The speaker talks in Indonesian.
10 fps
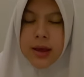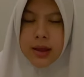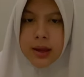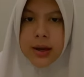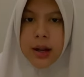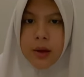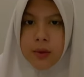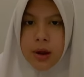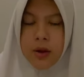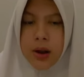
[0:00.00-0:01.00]
yang
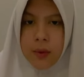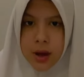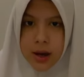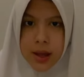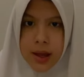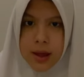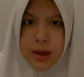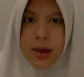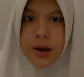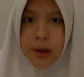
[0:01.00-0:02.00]
dilakukan oleh warga.
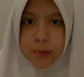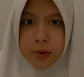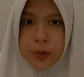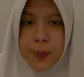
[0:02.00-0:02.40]
Namun,